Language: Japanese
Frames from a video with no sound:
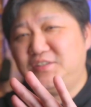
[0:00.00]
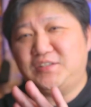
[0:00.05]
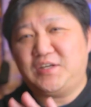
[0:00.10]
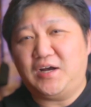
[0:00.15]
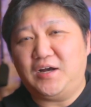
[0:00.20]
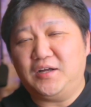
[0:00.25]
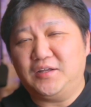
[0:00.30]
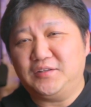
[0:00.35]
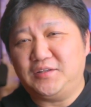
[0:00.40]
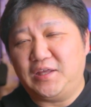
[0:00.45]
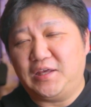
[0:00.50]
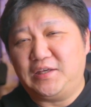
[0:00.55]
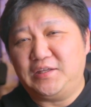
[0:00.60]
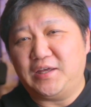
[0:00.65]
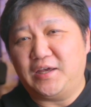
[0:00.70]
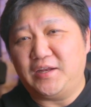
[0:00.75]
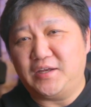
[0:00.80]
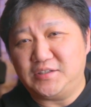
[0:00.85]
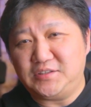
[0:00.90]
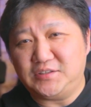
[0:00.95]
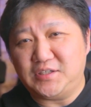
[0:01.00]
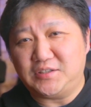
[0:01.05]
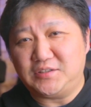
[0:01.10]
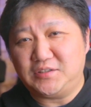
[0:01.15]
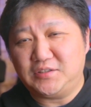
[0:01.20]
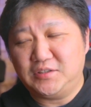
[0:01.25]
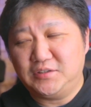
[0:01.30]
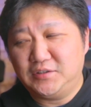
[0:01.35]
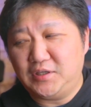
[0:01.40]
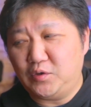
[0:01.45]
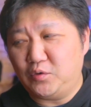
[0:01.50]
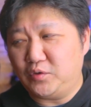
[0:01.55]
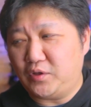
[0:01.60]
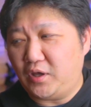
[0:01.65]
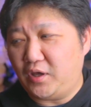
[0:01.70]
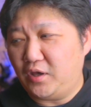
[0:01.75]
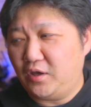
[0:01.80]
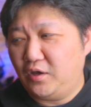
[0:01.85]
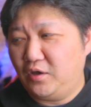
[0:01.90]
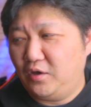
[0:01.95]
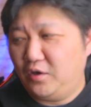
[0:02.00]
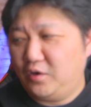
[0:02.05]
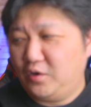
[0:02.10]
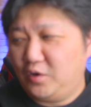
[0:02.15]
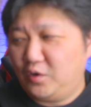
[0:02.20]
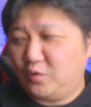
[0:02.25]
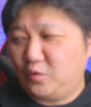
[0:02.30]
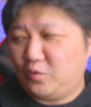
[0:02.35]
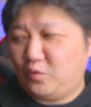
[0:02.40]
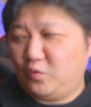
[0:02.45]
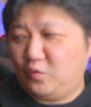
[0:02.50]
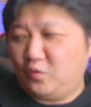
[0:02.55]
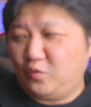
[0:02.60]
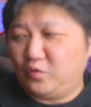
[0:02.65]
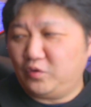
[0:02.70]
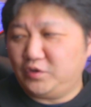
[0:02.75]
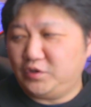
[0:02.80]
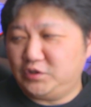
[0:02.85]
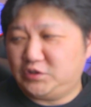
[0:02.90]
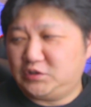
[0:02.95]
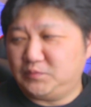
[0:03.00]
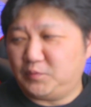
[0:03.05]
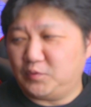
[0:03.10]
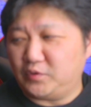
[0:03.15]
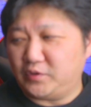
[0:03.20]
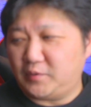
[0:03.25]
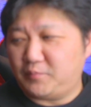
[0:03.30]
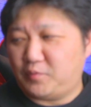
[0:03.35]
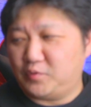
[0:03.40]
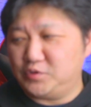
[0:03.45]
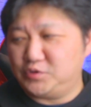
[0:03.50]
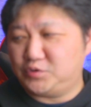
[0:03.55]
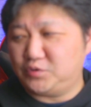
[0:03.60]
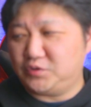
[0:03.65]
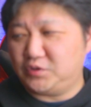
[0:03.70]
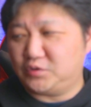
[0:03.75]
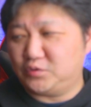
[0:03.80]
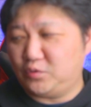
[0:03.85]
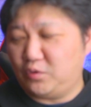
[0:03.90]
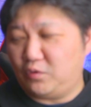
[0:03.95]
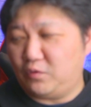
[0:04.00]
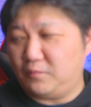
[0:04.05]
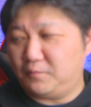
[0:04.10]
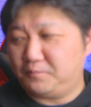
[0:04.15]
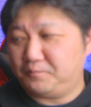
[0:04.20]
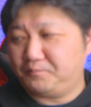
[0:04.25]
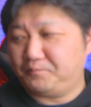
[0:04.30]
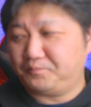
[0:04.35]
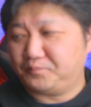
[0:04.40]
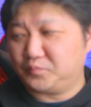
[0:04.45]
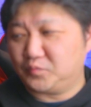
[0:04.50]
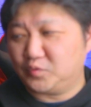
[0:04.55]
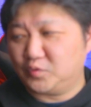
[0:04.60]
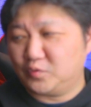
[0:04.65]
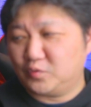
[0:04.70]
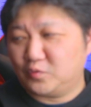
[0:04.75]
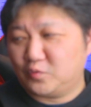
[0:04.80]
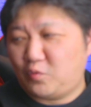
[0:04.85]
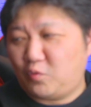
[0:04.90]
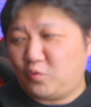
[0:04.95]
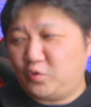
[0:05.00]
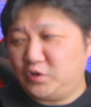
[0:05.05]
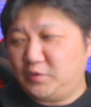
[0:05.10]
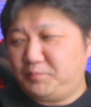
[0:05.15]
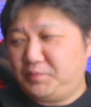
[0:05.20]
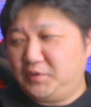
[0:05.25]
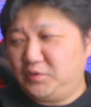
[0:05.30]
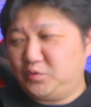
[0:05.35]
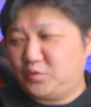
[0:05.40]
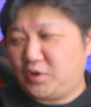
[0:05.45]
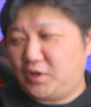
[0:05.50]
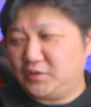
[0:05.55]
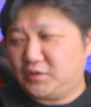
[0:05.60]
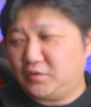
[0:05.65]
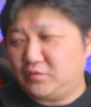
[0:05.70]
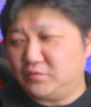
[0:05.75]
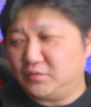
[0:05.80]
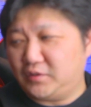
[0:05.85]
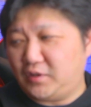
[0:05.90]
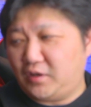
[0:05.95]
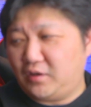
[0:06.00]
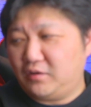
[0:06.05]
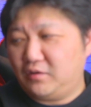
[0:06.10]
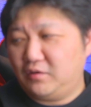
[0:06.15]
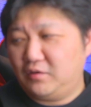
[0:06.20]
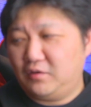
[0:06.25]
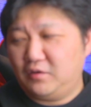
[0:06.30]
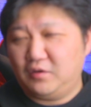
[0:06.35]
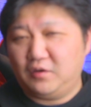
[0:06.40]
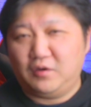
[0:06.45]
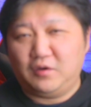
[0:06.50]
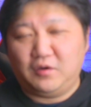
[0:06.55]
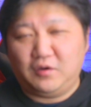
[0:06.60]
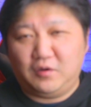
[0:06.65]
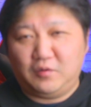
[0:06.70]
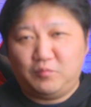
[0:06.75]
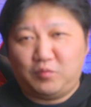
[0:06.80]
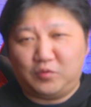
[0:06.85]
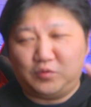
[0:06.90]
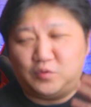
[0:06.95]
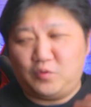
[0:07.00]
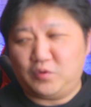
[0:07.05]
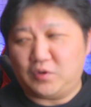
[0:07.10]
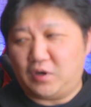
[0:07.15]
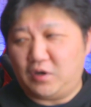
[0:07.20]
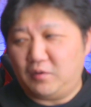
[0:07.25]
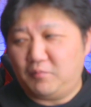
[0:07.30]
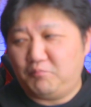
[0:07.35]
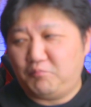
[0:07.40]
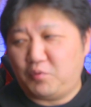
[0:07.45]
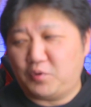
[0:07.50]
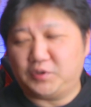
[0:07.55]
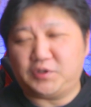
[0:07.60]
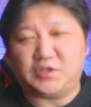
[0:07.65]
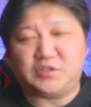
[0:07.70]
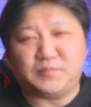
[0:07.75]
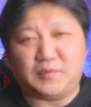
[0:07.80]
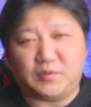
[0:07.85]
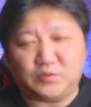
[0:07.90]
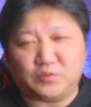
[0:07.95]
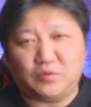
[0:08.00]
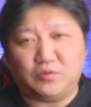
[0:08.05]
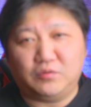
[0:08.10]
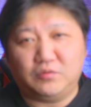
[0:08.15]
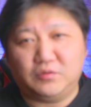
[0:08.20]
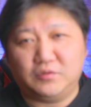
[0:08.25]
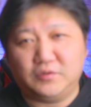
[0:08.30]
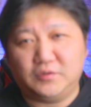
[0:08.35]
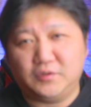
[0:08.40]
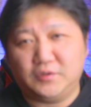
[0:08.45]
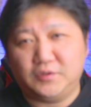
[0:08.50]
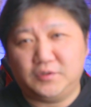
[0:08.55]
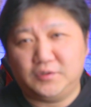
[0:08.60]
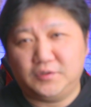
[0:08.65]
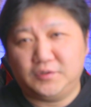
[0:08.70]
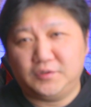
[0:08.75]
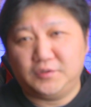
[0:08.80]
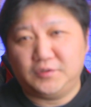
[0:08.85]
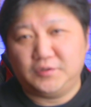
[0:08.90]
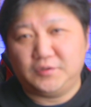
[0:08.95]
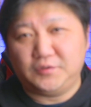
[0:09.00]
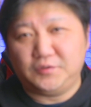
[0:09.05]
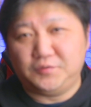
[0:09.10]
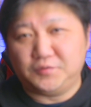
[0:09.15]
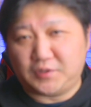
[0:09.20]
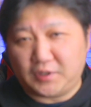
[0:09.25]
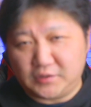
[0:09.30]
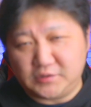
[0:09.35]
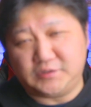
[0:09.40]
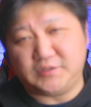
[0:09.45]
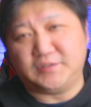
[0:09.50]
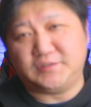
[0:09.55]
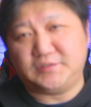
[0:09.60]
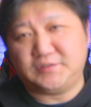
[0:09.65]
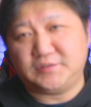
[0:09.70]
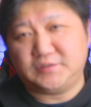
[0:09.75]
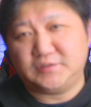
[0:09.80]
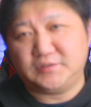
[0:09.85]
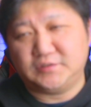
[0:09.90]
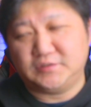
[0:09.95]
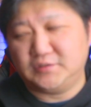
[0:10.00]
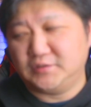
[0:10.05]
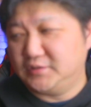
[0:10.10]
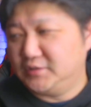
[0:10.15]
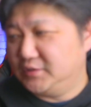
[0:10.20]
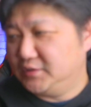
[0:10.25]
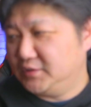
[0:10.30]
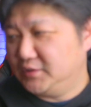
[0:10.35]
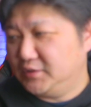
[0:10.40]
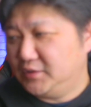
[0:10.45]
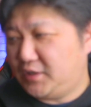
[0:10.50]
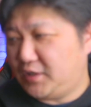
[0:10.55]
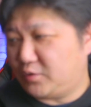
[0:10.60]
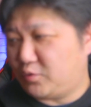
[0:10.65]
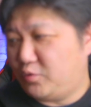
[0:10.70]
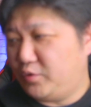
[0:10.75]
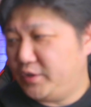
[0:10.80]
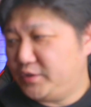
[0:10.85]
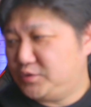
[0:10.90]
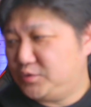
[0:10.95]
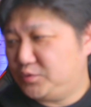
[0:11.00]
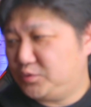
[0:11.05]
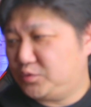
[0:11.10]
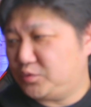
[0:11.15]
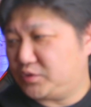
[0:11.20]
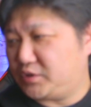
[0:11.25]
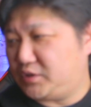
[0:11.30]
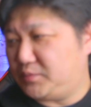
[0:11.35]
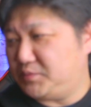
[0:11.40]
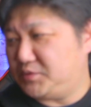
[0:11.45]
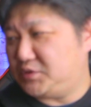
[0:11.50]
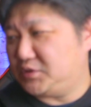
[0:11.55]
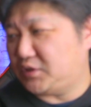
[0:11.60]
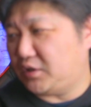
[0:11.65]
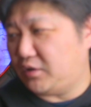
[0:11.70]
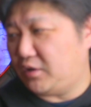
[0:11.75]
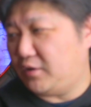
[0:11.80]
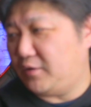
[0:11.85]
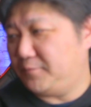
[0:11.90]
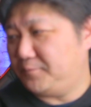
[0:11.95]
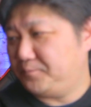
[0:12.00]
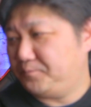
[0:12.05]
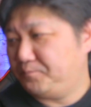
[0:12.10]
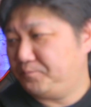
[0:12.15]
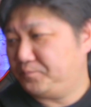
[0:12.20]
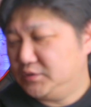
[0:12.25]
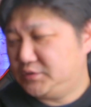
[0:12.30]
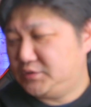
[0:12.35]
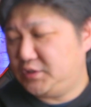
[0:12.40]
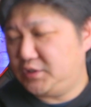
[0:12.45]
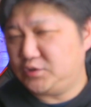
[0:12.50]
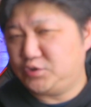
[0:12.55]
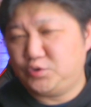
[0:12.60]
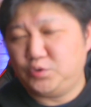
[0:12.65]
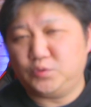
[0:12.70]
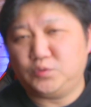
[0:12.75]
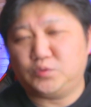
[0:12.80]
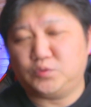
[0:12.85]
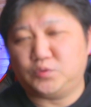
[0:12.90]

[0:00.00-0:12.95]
しかできないらしいです。なので、こう、いつものね、ポジションに行くと、ここにピントが当たるんで、僕の方がボケてしまうという感じです。あ、これちょっと厳しいかな。じゃあちょっ